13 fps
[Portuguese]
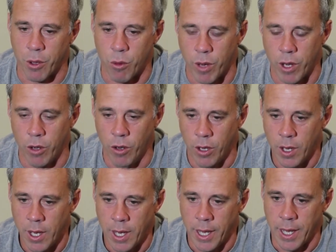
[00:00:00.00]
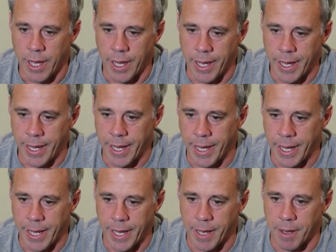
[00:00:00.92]
de jogo
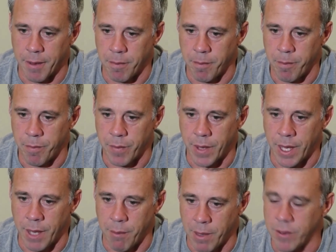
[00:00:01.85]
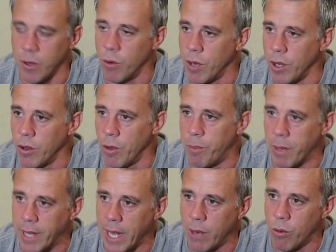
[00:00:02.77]
eh, y va a ser un lindo
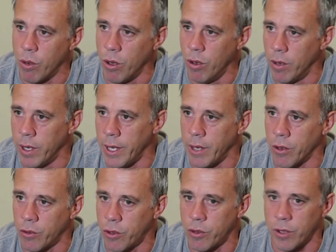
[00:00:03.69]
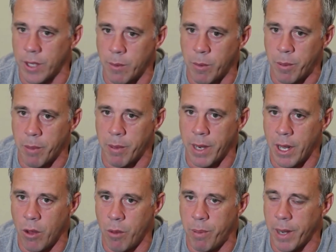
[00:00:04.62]
espectáculo y nosotros estamos
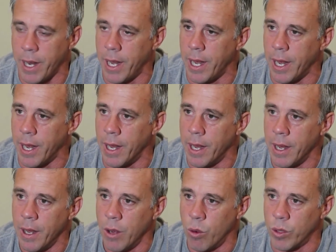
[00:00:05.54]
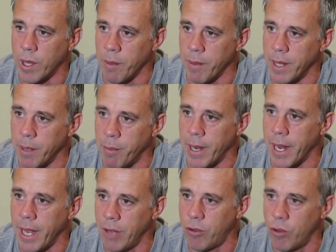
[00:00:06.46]
preparados para justamente
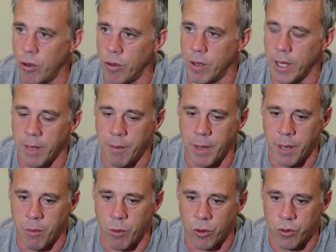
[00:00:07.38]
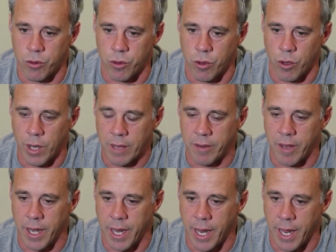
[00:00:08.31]
para eso. venimos con la
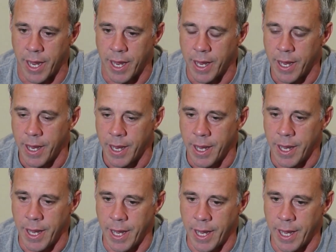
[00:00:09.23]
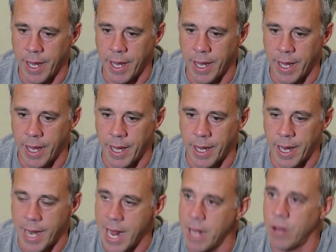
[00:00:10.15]
serie eh,
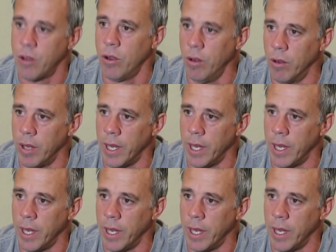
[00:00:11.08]
ganando.